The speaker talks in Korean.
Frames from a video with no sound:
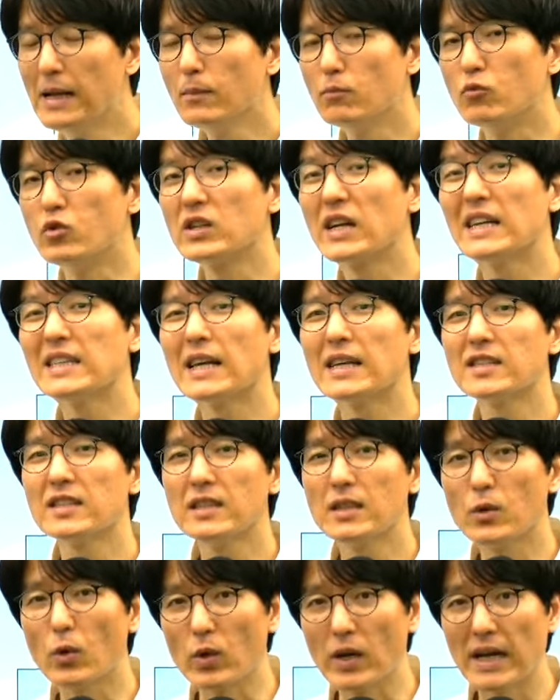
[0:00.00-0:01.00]
물가
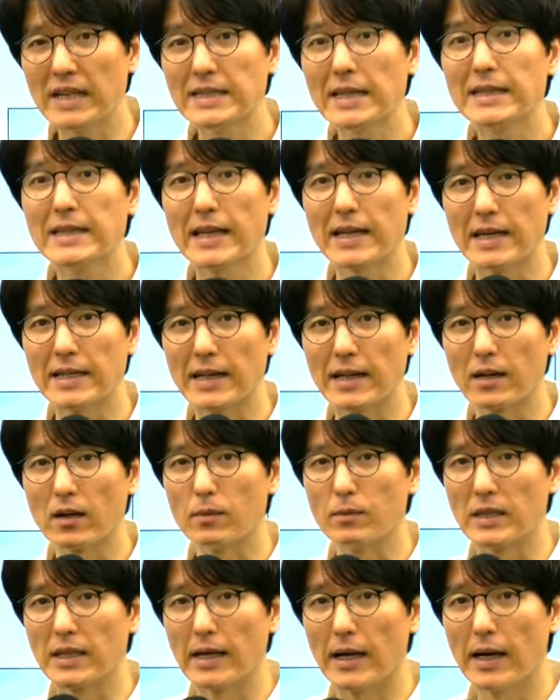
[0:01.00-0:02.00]
상승을 고려하자는 얘기가 될
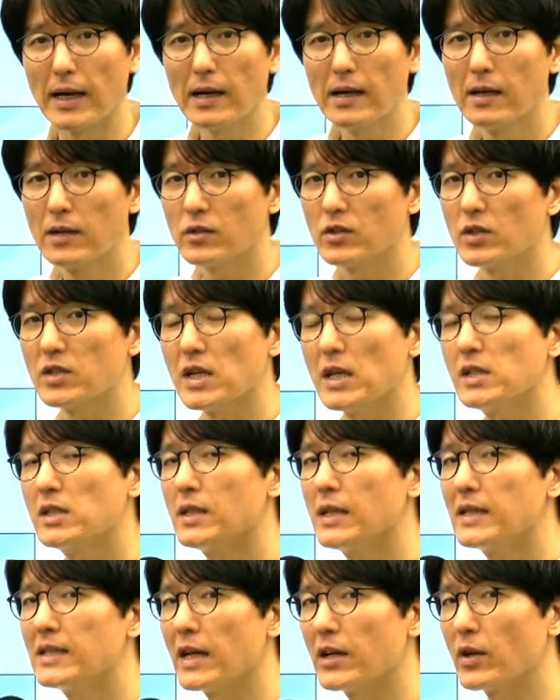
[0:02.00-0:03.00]
겁니다. 그래서
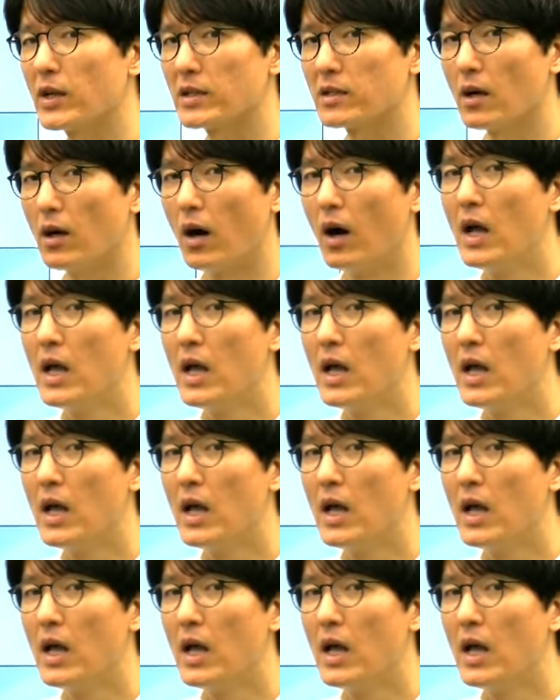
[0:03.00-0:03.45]
제시된 자료에서